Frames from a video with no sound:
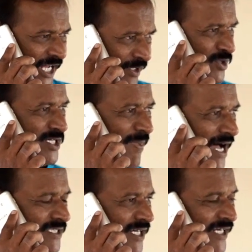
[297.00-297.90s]
अरे मुझे
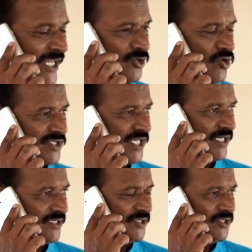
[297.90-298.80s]
बात करनी है तुझसे
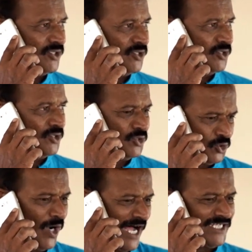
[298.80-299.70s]

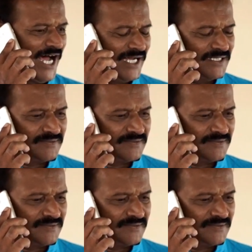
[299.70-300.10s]
तू आ जा